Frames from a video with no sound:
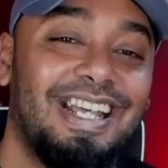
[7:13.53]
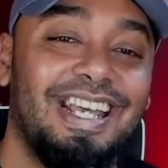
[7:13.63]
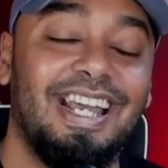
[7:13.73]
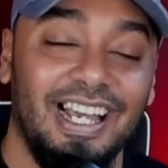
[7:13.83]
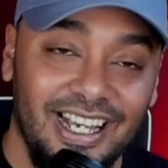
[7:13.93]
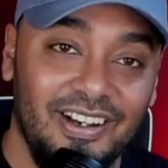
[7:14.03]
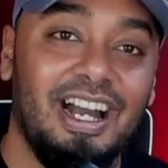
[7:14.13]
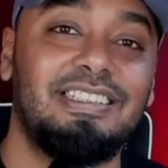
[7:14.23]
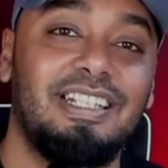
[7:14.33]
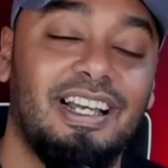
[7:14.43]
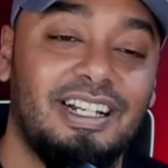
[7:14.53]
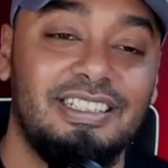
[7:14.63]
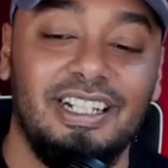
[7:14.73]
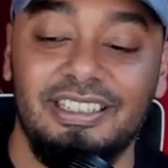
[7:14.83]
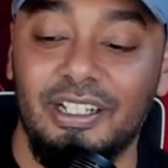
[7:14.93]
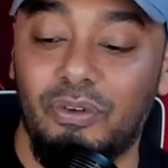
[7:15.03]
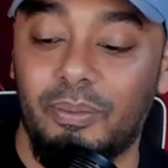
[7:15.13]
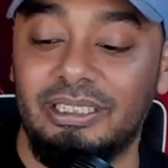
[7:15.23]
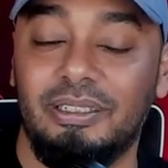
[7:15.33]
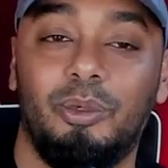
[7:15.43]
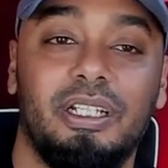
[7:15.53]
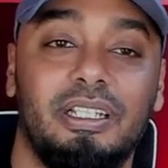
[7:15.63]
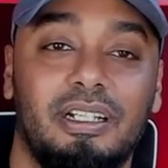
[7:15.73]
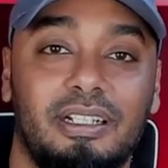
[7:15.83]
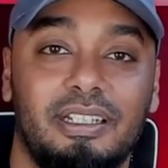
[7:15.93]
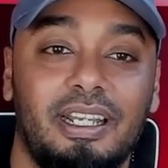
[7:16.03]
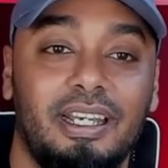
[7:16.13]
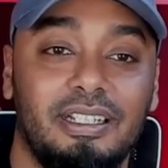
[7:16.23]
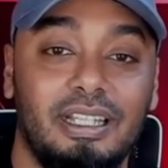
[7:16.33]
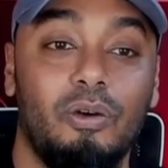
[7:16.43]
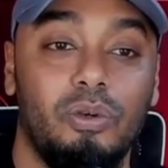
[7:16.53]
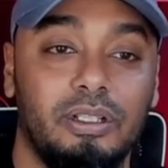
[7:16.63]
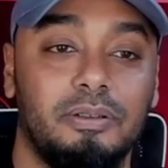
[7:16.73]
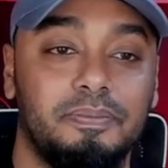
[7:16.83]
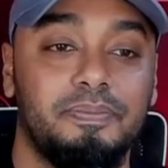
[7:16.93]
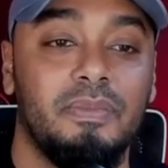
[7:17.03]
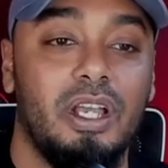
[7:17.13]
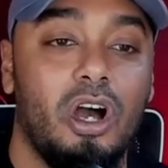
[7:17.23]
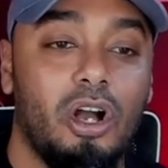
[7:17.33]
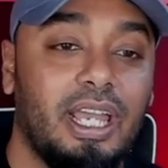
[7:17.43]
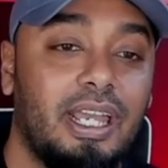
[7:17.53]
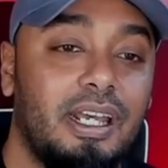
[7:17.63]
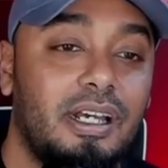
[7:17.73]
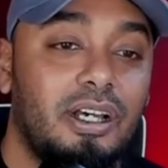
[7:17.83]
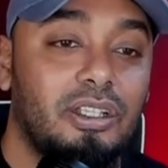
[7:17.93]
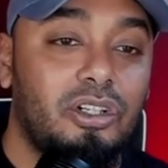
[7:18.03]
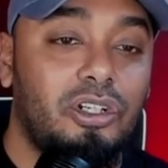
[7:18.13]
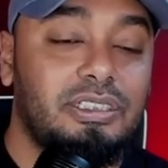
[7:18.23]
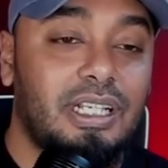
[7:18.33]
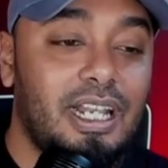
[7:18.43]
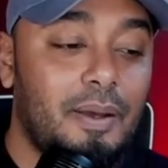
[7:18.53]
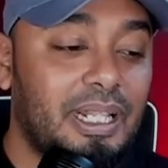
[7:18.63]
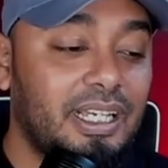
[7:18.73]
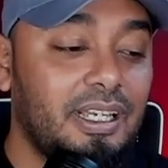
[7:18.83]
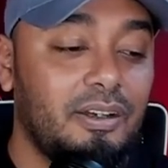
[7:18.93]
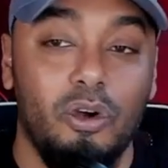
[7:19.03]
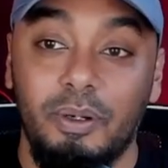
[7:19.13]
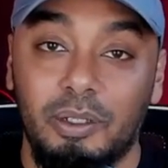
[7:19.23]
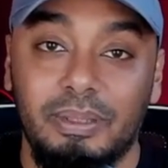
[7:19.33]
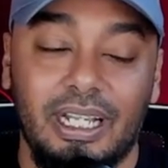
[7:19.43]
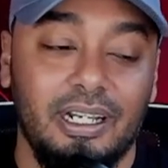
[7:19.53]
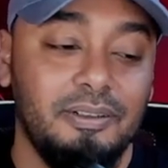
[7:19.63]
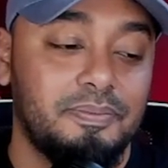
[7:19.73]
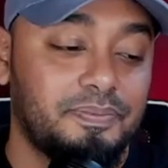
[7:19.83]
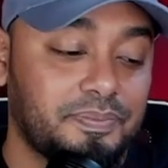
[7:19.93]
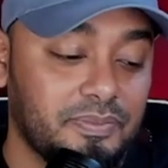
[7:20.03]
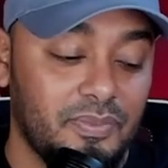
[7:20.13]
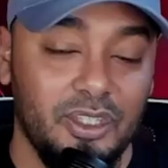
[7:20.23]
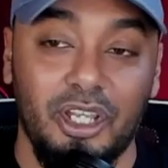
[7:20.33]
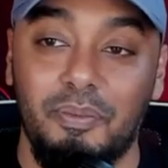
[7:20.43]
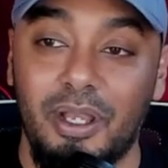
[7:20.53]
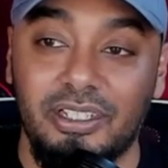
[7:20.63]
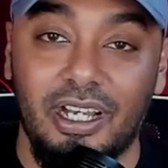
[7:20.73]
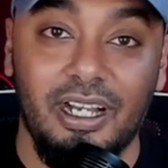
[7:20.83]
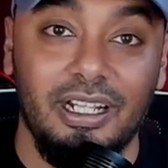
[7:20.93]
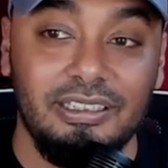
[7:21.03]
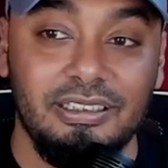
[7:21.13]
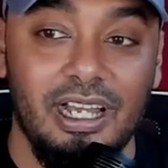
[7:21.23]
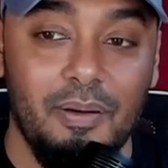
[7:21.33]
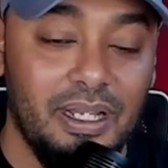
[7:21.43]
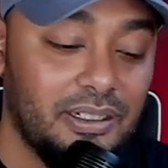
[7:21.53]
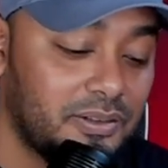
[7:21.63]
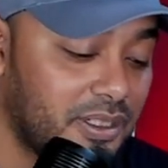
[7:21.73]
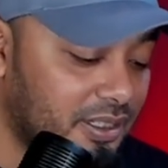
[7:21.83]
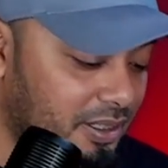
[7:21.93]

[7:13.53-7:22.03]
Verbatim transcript: Jadi kasihlah kasih kasih informasi buat kita lah. Jadi kita tahu gitu. Oke. Terus ada apa lagi? Gue minum bentar ya. Ini biasa gelas gaban gue.